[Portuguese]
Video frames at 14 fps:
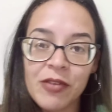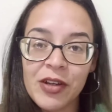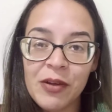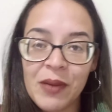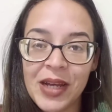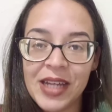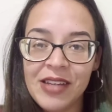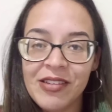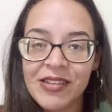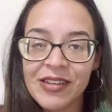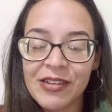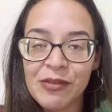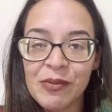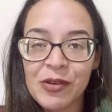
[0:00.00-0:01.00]
frequente
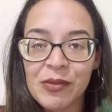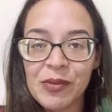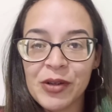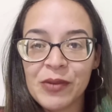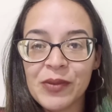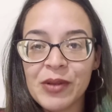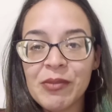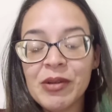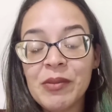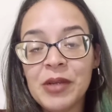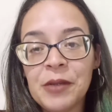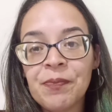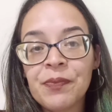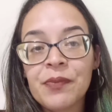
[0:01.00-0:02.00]
que todo mundo pergunta para
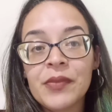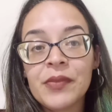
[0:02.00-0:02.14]
mim.